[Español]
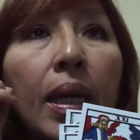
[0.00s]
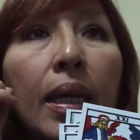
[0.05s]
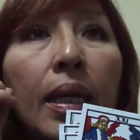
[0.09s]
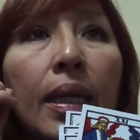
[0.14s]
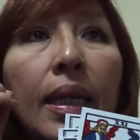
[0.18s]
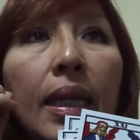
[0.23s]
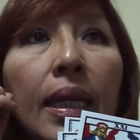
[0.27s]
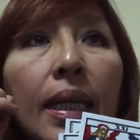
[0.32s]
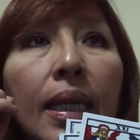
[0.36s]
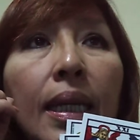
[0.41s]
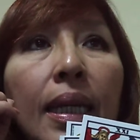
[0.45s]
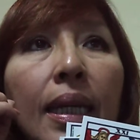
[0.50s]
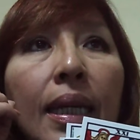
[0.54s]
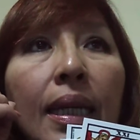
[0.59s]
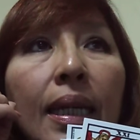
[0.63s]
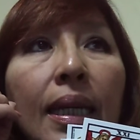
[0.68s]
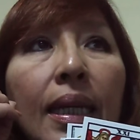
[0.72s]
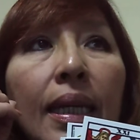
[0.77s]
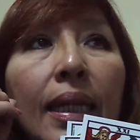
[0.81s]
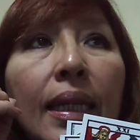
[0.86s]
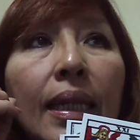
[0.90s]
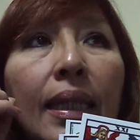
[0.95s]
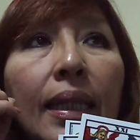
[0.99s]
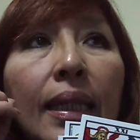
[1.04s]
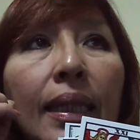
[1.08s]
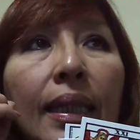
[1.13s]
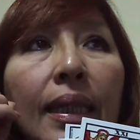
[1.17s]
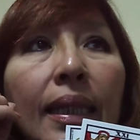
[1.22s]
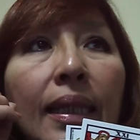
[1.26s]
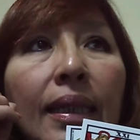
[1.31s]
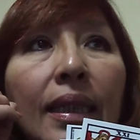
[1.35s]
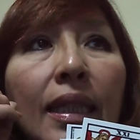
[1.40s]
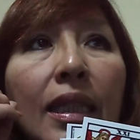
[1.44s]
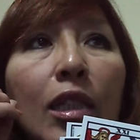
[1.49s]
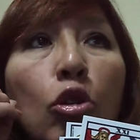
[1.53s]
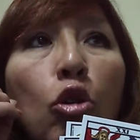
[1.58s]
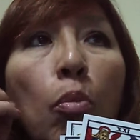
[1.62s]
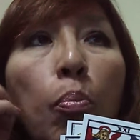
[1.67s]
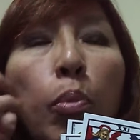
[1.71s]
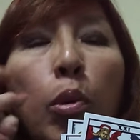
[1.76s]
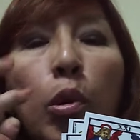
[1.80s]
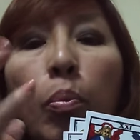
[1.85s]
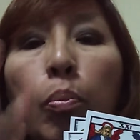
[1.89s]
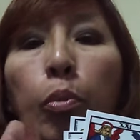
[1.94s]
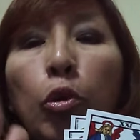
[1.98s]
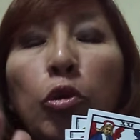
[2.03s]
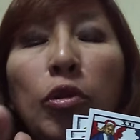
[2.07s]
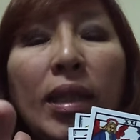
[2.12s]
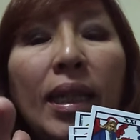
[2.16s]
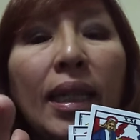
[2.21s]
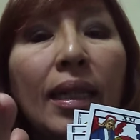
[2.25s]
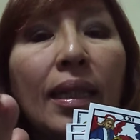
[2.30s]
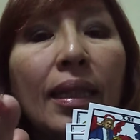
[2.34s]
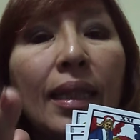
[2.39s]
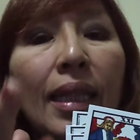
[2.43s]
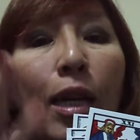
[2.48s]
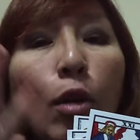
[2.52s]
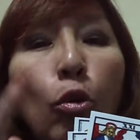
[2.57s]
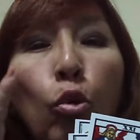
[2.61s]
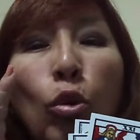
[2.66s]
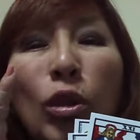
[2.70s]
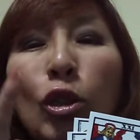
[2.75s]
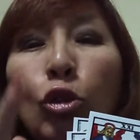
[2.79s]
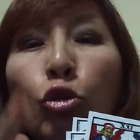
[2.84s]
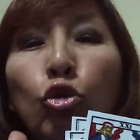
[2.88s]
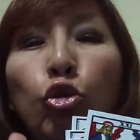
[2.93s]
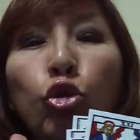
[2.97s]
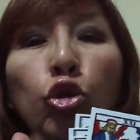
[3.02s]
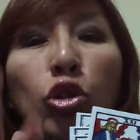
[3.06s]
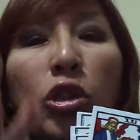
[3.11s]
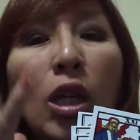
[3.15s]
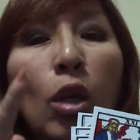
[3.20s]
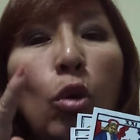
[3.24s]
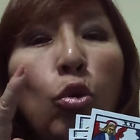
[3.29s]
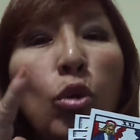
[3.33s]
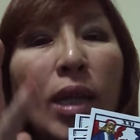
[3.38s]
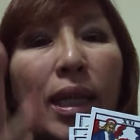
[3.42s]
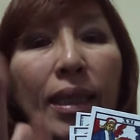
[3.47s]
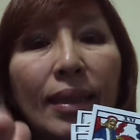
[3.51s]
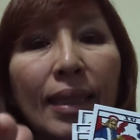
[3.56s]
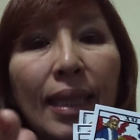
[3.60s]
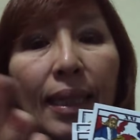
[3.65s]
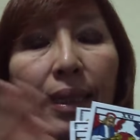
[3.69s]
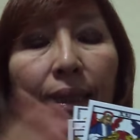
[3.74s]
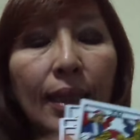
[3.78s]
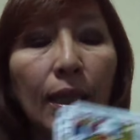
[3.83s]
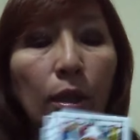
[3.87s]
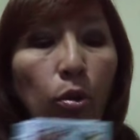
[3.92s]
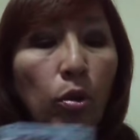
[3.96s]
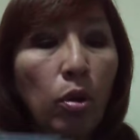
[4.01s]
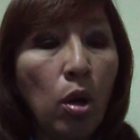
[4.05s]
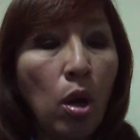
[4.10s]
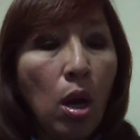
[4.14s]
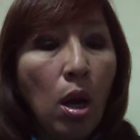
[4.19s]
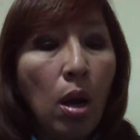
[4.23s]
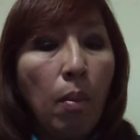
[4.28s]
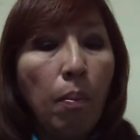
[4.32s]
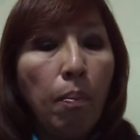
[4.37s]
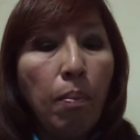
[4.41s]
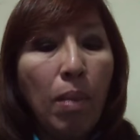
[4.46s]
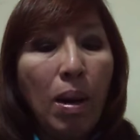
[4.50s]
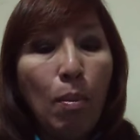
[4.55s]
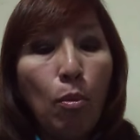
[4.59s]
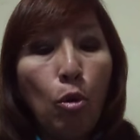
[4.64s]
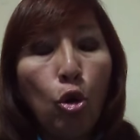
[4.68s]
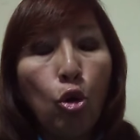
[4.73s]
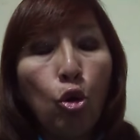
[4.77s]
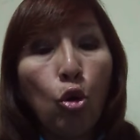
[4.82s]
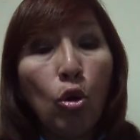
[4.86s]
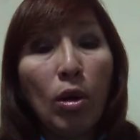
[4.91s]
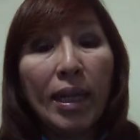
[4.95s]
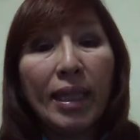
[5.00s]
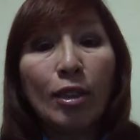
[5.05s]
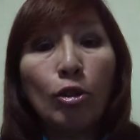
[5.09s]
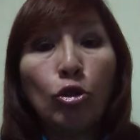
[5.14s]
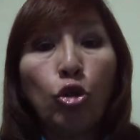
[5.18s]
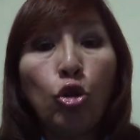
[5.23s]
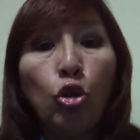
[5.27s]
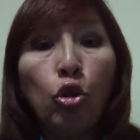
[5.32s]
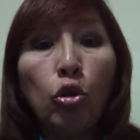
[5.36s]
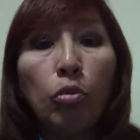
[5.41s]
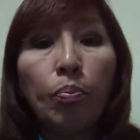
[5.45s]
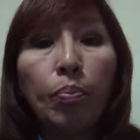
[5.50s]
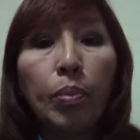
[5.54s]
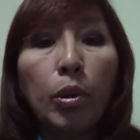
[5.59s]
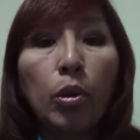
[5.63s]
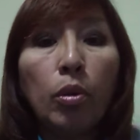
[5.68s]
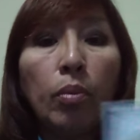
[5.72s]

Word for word: quiere, eh, ¿qué te digo?, proponerte algo, escúchalo y acéptalo. Vamos con Escorpio.